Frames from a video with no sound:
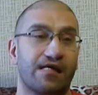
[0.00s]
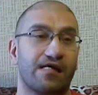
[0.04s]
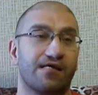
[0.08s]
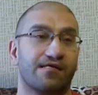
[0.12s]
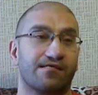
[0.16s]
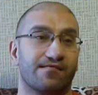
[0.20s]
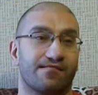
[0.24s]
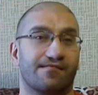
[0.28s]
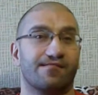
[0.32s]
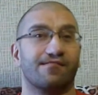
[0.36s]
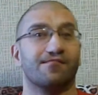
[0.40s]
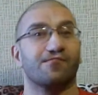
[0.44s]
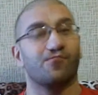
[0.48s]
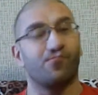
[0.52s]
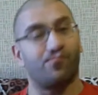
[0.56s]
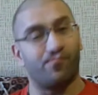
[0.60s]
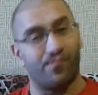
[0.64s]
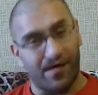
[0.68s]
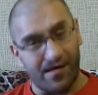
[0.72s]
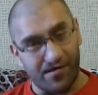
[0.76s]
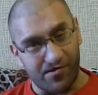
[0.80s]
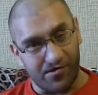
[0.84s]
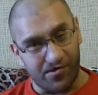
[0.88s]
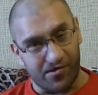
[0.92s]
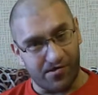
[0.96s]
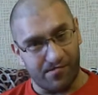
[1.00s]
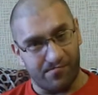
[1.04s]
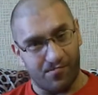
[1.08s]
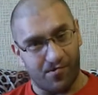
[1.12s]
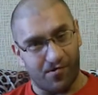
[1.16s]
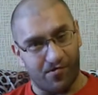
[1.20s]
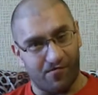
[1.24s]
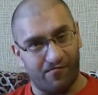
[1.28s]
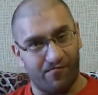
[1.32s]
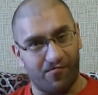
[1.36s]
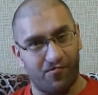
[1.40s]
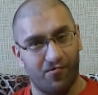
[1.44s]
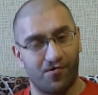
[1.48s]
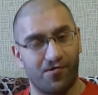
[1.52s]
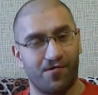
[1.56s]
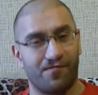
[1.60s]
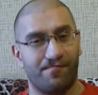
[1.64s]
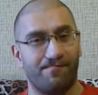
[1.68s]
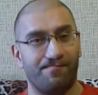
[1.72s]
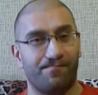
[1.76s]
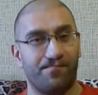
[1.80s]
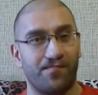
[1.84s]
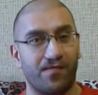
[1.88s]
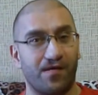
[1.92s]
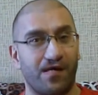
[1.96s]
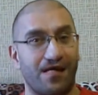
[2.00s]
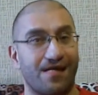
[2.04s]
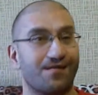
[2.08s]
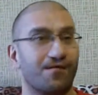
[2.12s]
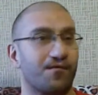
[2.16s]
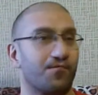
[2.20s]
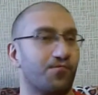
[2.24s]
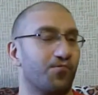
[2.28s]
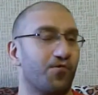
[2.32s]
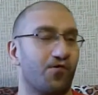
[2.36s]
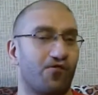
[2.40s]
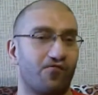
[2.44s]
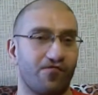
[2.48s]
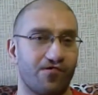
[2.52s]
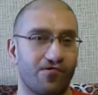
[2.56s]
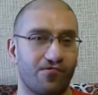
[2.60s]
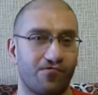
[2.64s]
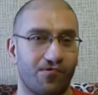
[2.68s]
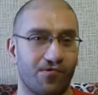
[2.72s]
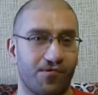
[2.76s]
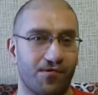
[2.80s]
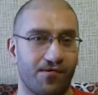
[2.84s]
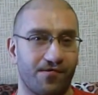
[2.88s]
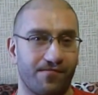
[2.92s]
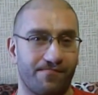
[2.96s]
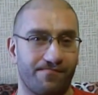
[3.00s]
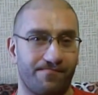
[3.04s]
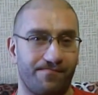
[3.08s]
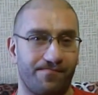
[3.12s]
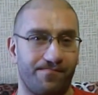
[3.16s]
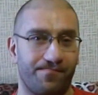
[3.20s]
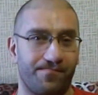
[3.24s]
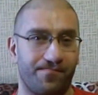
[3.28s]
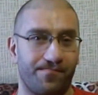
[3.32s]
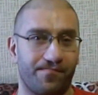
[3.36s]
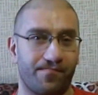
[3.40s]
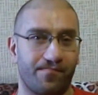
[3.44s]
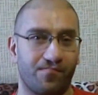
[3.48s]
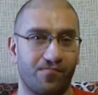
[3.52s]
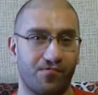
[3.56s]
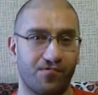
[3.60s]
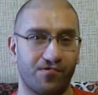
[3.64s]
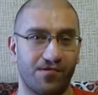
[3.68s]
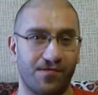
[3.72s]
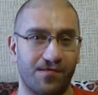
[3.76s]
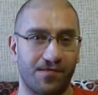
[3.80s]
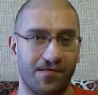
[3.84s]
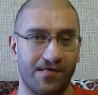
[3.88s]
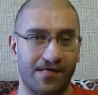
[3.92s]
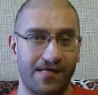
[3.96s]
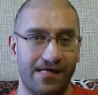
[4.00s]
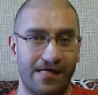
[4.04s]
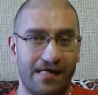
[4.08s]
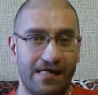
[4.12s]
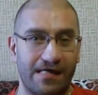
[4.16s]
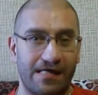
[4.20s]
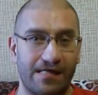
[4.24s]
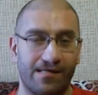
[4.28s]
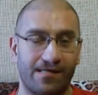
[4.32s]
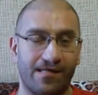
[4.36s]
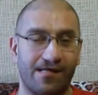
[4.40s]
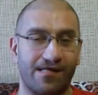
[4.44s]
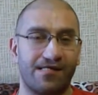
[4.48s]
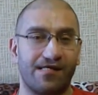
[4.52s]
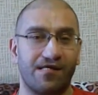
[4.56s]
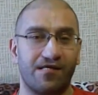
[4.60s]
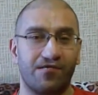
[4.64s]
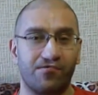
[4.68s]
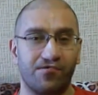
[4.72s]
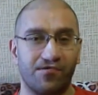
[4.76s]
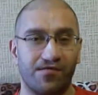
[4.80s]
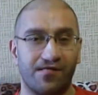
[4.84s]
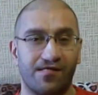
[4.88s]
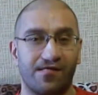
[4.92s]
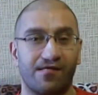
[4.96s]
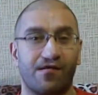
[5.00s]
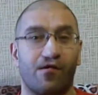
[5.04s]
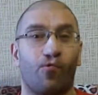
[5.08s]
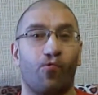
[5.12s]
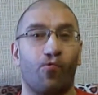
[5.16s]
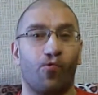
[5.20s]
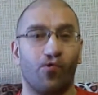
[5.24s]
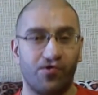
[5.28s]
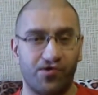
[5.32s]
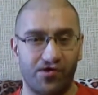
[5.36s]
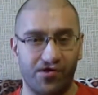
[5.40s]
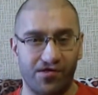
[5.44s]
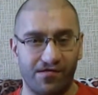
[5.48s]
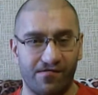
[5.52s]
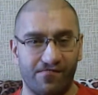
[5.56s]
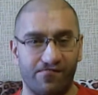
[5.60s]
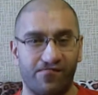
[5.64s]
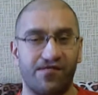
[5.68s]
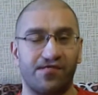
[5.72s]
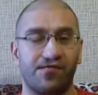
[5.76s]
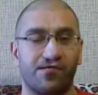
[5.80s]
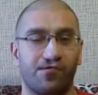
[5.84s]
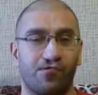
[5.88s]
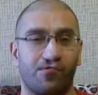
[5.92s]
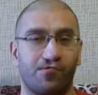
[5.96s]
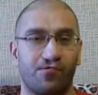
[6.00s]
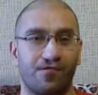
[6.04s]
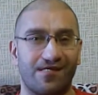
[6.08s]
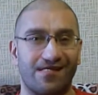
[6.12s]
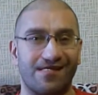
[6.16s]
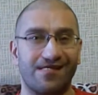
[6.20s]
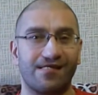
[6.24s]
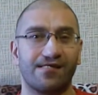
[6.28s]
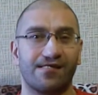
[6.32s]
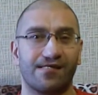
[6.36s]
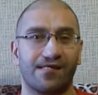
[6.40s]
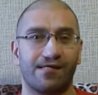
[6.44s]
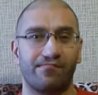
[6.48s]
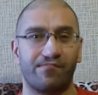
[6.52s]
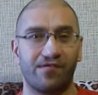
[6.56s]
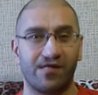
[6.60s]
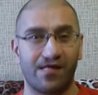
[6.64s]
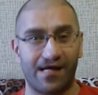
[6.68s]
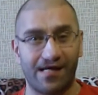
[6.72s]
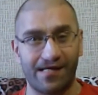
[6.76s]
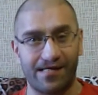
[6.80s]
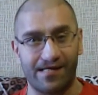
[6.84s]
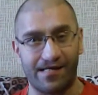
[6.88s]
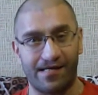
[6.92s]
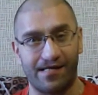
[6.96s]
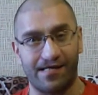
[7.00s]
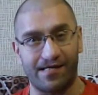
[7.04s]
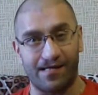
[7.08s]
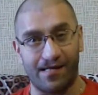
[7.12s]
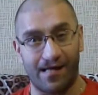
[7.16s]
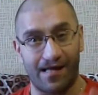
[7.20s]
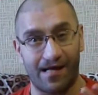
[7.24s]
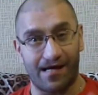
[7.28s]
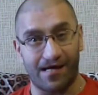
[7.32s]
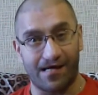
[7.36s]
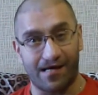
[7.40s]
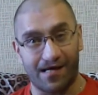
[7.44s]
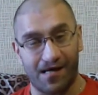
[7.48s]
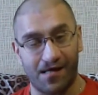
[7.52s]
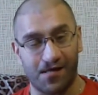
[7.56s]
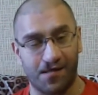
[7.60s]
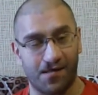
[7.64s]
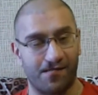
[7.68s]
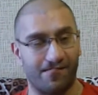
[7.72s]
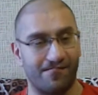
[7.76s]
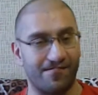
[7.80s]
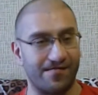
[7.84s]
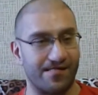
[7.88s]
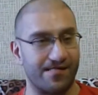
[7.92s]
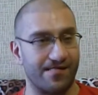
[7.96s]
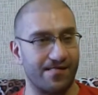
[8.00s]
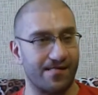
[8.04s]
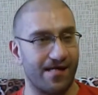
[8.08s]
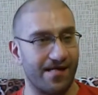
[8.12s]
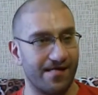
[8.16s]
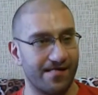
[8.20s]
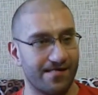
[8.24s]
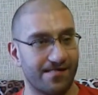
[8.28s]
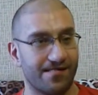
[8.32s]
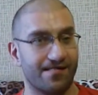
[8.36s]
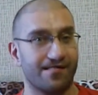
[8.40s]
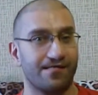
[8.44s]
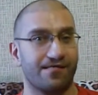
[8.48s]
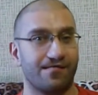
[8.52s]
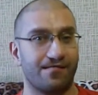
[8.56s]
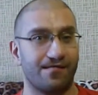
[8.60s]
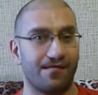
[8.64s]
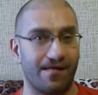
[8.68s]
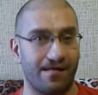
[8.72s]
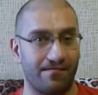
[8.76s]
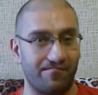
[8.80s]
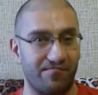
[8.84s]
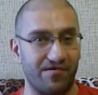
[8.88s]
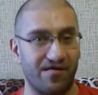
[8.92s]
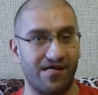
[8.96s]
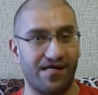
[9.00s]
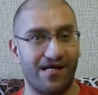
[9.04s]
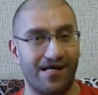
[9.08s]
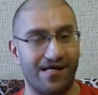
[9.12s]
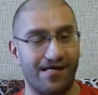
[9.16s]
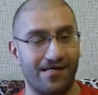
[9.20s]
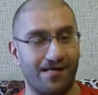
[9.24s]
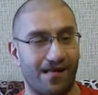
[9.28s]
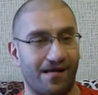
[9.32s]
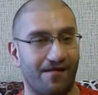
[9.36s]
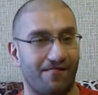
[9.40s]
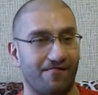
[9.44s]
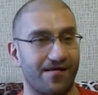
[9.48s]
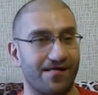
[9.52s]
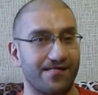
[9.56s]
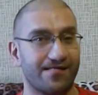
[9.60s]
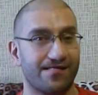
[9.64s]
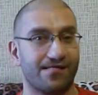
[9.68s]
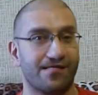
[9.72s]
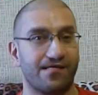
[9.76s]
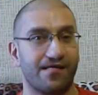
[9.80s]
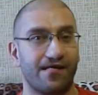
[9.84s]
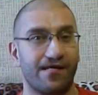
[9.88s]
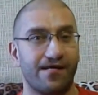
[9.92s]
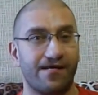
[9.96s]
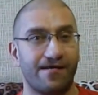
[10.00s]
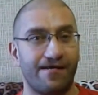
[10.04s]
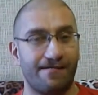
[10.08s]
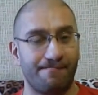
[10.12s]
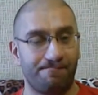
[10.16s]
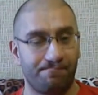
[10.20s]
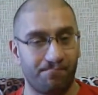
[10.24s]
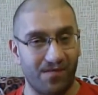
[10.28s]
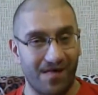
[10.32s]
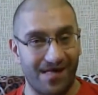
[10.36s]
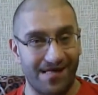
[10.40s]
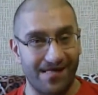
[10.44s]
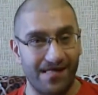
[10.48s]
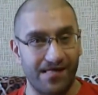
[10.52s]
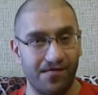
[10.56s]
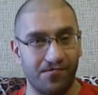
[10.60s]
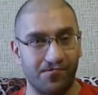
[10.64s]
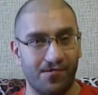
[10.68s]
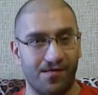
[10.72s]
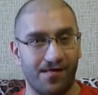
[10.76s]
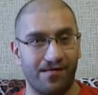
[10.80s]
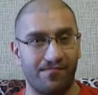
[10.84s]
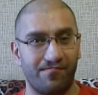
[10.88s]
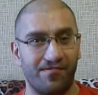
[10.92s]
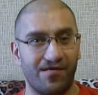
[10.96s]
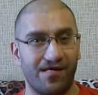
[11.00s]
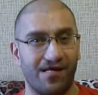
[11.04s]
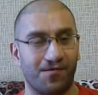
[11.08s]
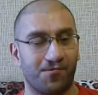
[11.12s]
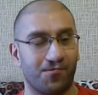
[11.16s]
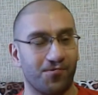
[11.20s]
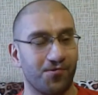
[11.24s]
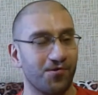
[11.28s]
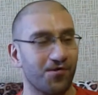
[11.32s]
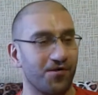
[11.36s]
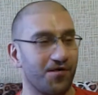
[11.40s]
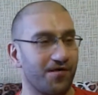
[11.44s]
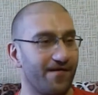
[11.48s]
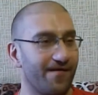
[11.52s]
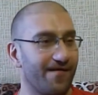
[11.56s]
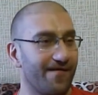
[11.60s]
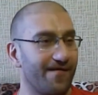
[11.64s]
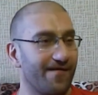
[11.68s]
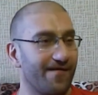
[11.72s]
с наступающим Новым годом. Этот Новый год будет, надеюсь, очень веселый и знаменательный для каждого из нас, для меня и для вас. Надеюсь, для меня тоже.